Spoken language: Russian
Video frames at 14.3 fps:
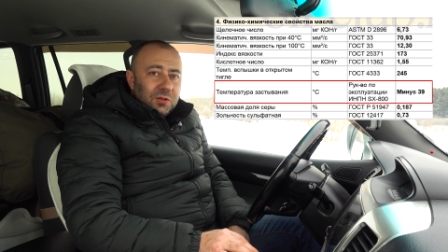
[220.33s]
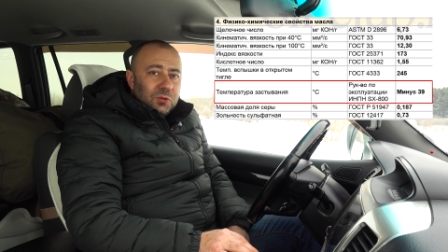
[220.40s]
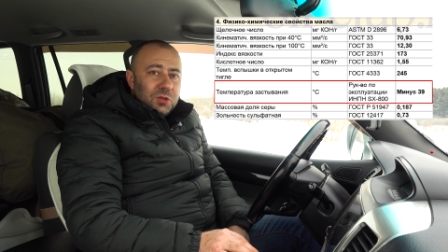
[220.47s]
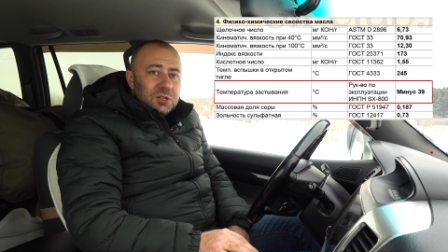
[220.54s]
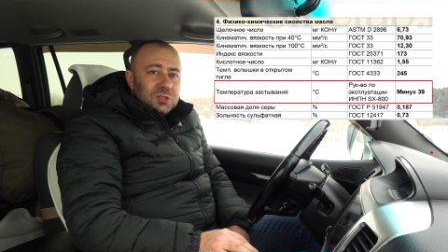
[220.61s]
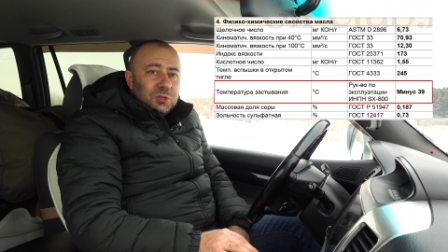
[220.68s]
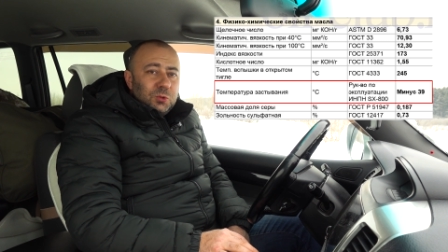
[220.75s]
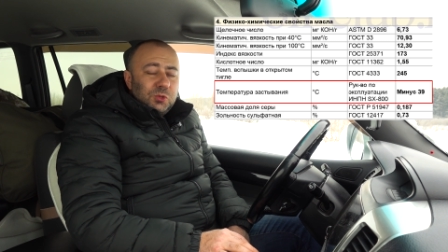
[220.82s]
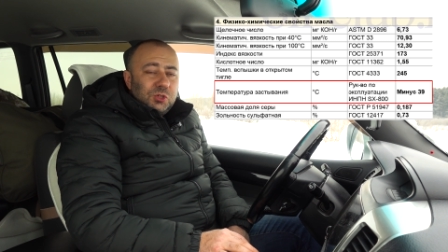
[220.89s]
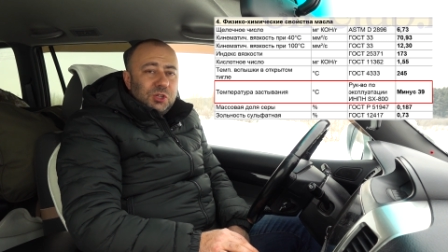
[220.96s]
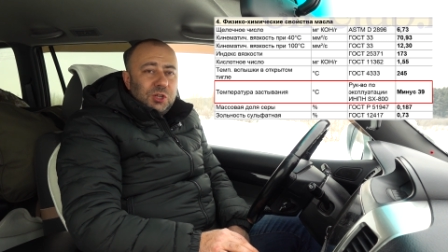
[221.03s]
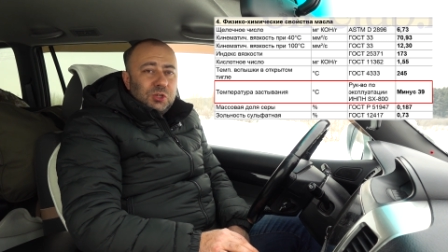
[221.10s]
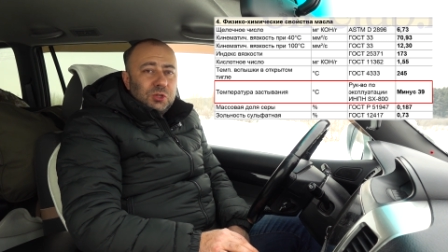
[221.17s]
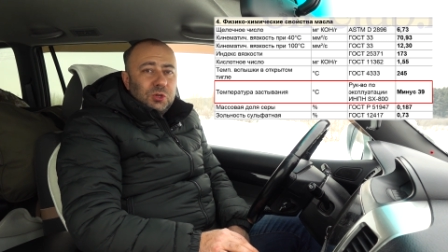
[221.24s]
Но если
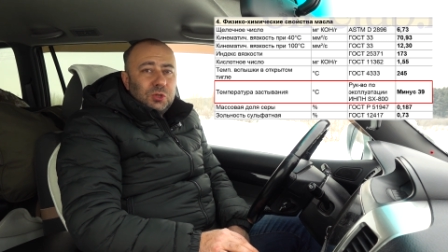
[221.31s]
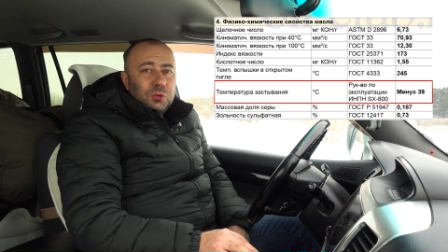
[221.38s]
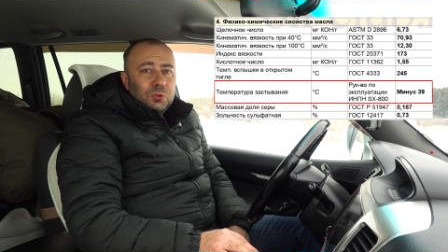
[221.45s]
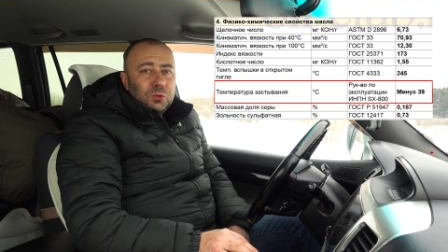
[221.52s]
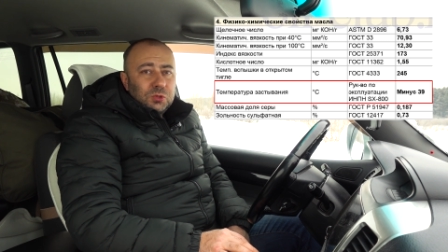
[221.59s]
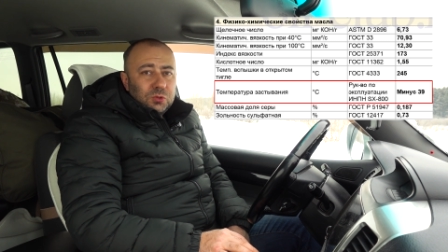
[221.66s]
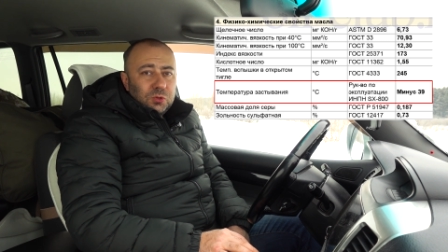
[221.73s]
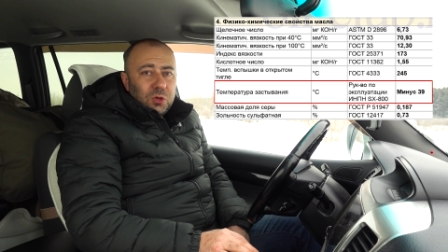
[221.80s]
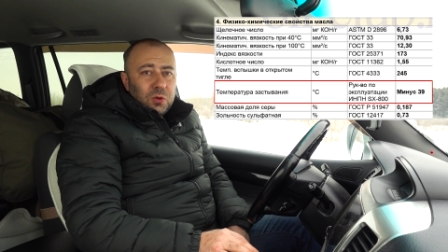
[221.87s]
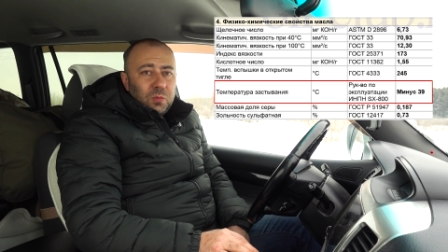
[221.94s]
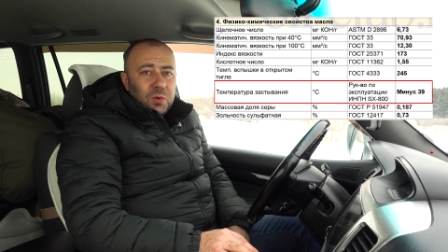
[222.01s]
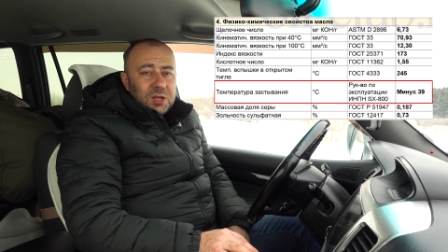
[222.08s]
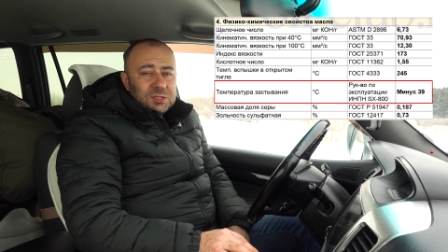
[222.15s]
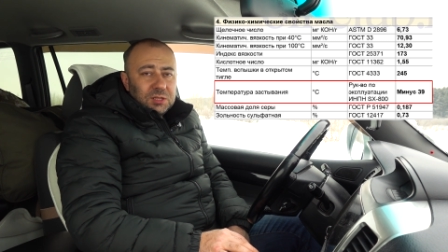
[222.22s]
учесть, что это густое
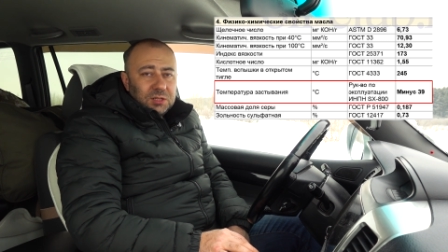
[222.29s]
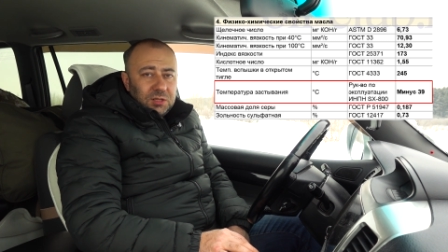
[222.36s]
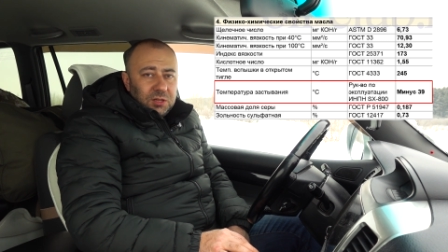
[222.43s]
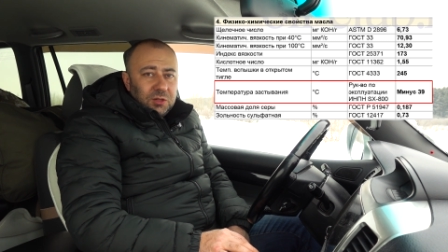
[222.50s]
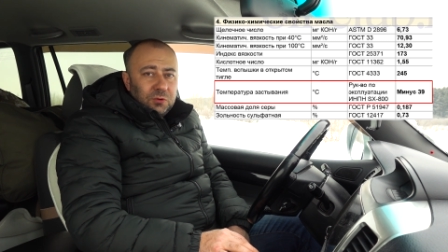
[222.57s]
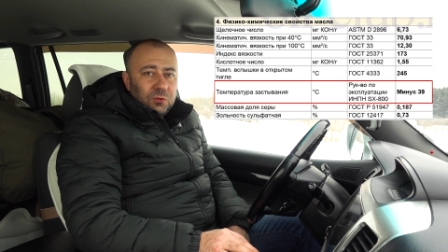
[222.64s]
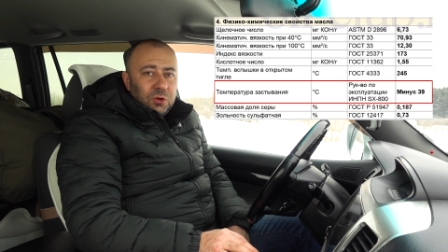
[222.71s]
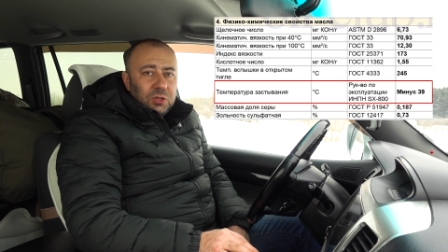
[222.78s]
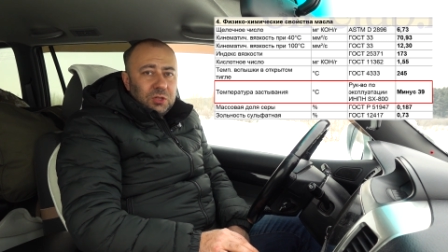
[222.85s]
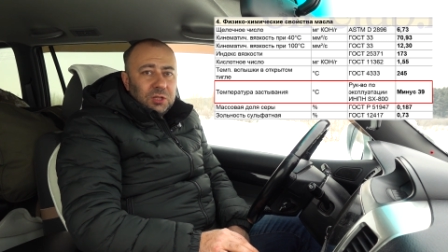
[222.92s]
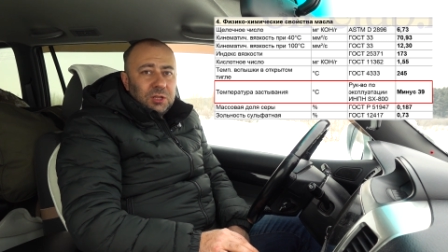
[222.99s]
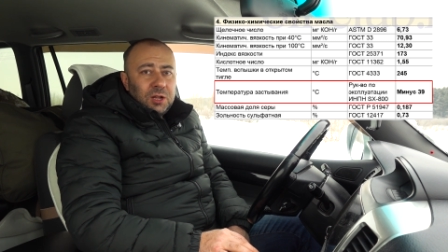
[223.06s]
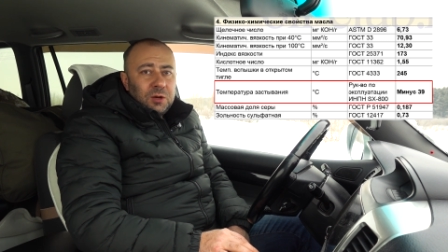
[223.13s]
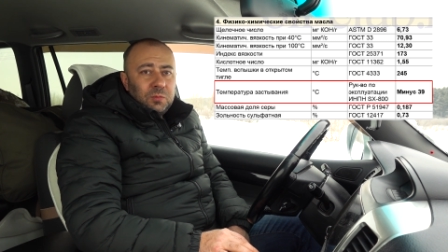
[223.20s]
масло, для него
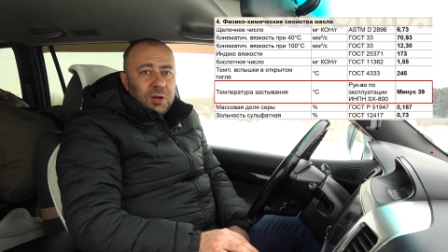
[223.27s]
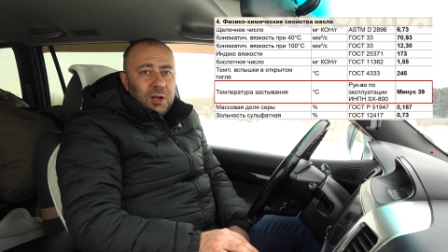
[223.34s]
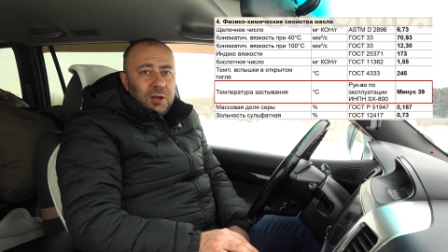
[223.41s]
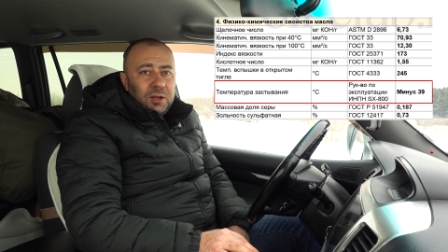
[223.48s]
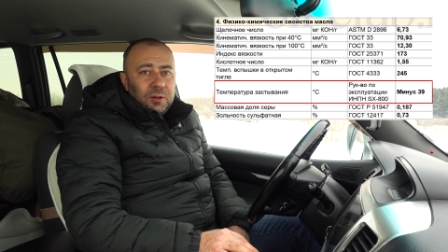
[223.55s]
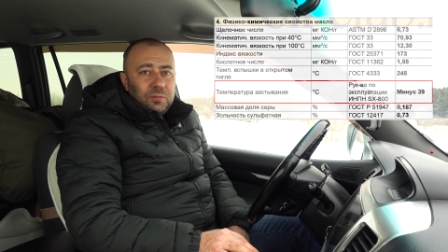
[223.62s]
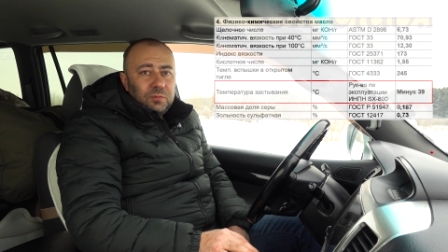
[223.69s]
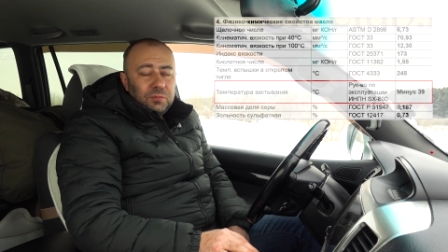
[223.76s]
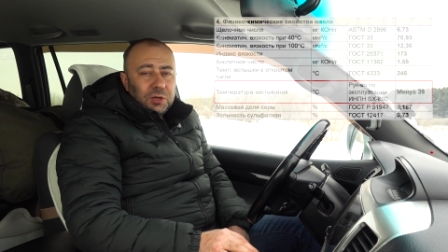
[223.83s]
это нормально.